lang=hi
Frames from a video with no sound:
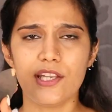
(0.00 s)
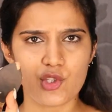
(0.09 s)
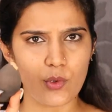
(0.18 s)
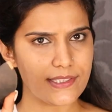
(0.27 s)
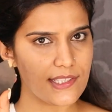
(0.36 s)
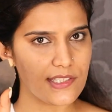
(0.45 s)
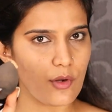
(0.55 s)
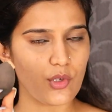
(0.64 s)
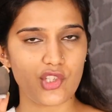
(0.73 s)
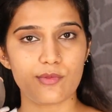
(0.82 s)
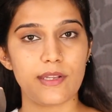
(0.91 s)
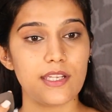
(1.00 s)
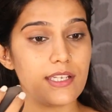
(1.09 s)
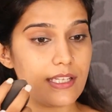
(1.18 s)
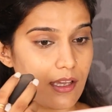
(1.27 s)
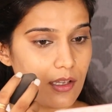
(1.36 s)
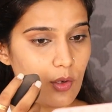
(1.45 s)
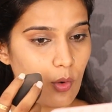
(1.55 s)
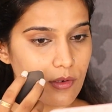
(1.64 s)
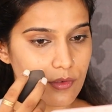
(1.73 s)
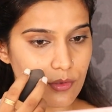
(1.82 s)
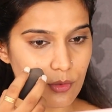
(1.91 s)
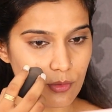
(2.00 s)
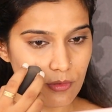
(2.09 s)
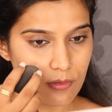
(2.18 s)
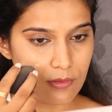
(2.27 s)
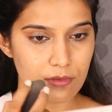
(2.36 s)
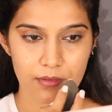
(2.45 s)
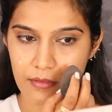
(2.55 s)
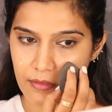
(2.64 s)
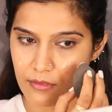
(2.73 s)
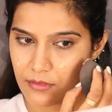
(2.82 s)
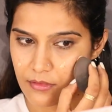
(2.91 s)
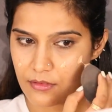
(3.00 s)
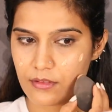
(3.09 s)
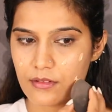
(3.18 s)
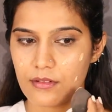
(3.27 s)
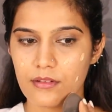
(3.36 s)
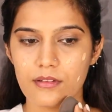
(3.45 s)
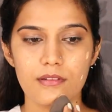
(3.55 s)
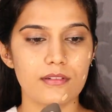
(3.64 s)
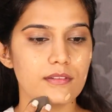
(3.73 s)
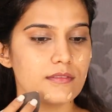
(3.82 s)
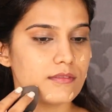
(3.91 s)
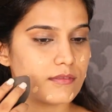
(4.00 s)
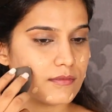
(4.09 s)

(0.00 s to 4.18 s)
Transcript: सो so, इतना सा फाउंडेशन मैंने लिया है और इसको पूरे फेस पे डॉट करके